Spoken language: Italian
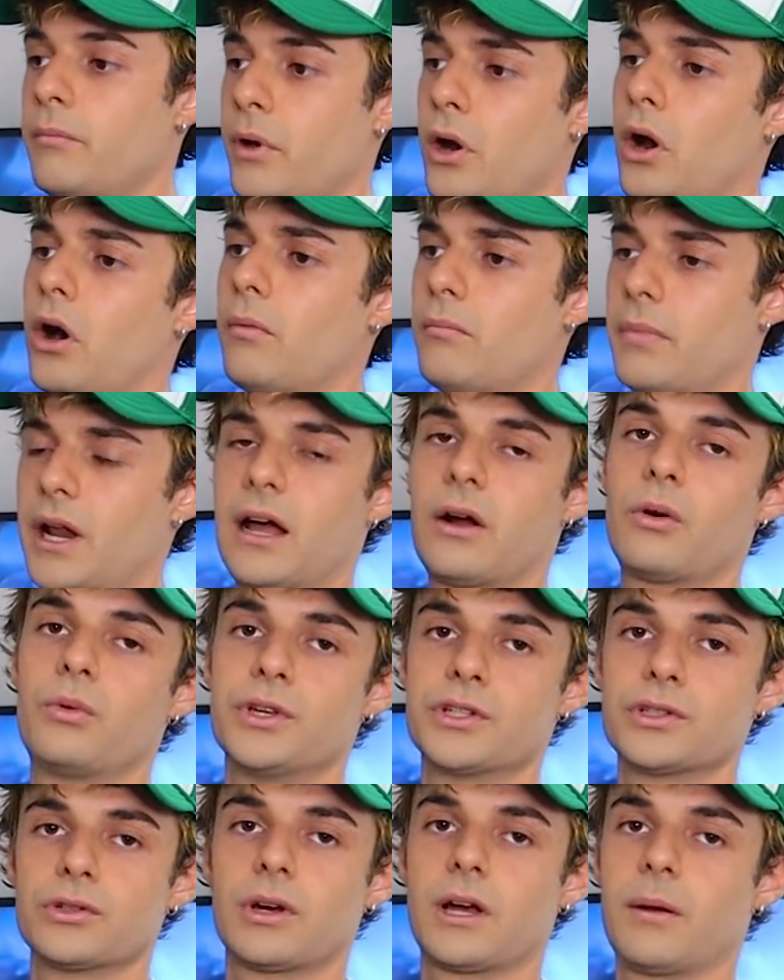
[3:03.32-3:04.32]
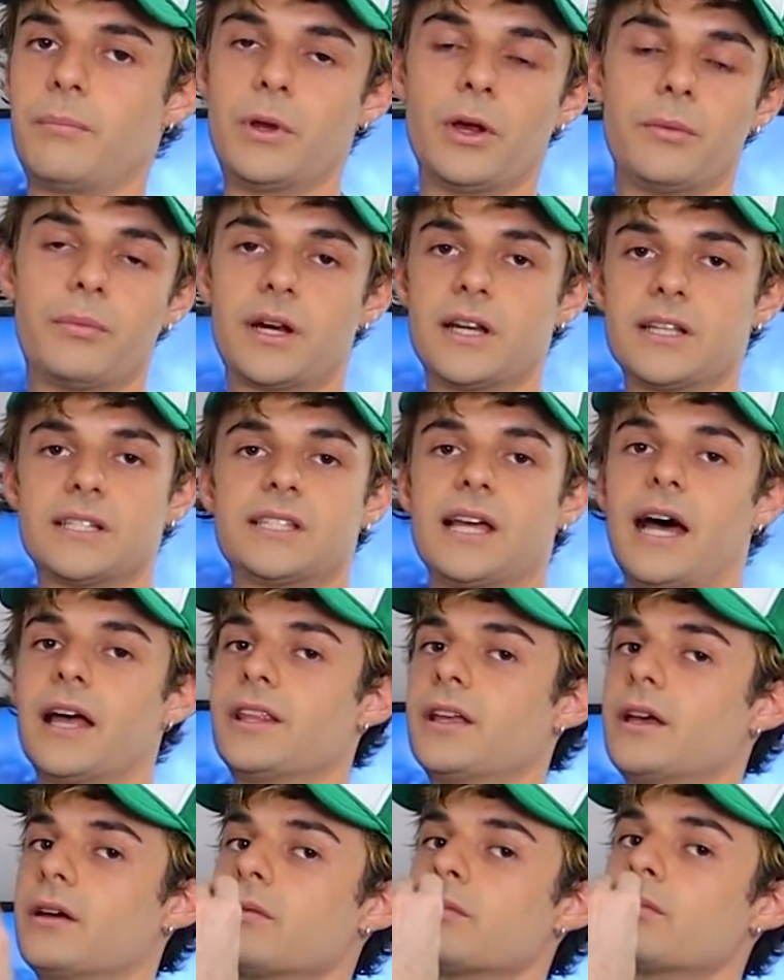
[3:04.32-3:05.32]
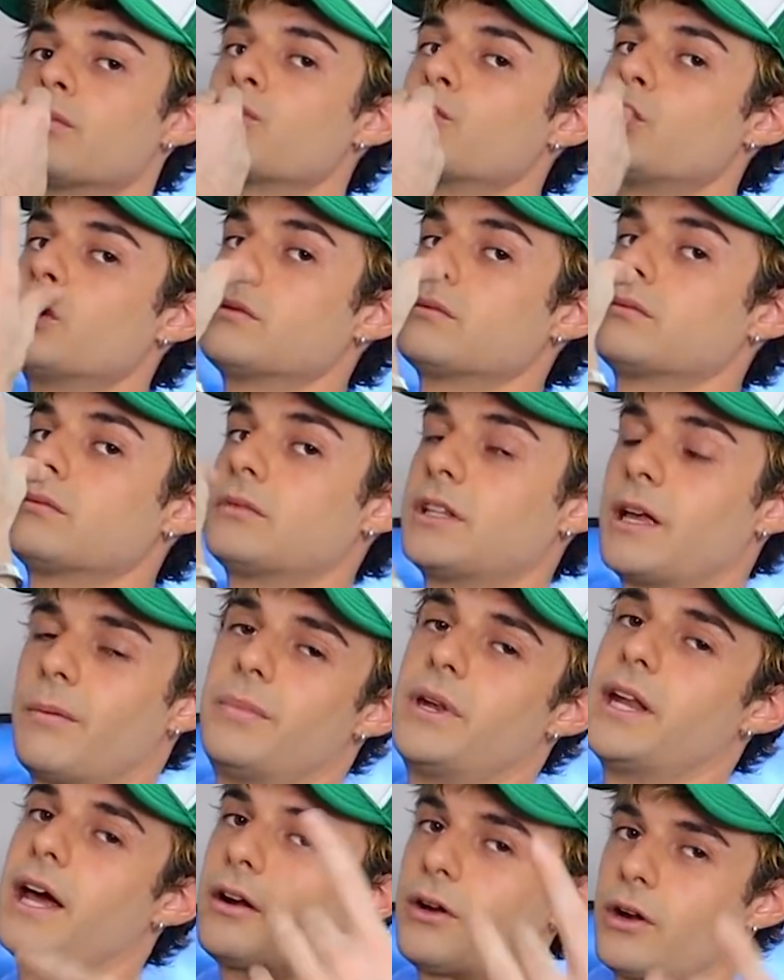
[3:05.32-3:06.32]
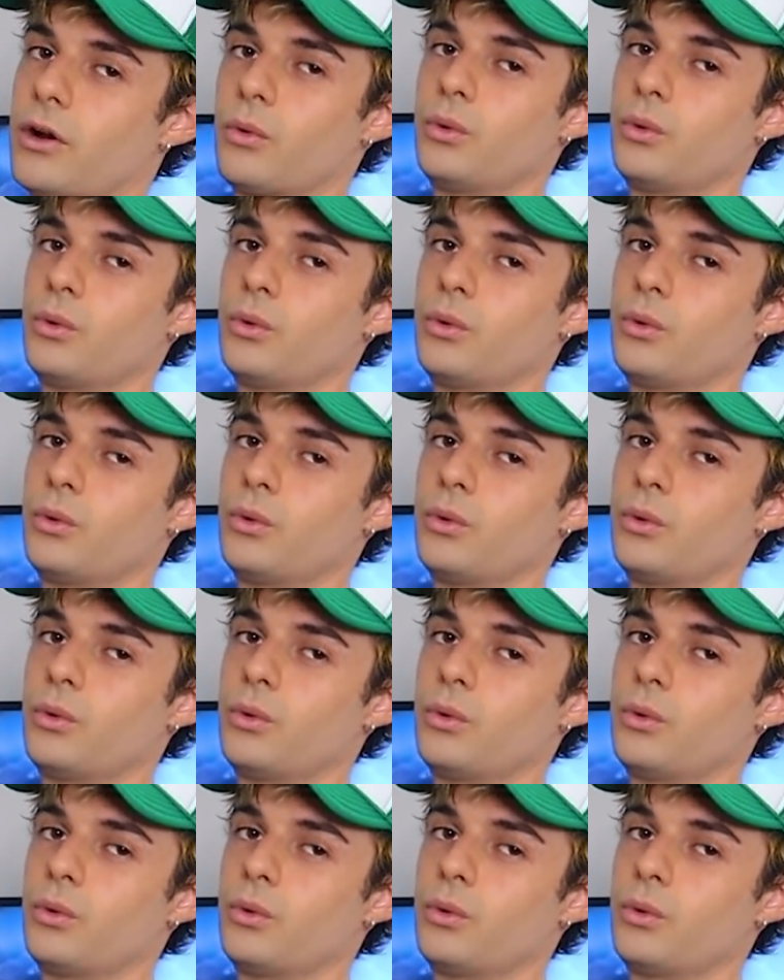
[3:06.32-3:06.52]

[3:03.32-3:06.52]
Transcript: però un bel acquisto, un cappellino per l'estate da abbinare un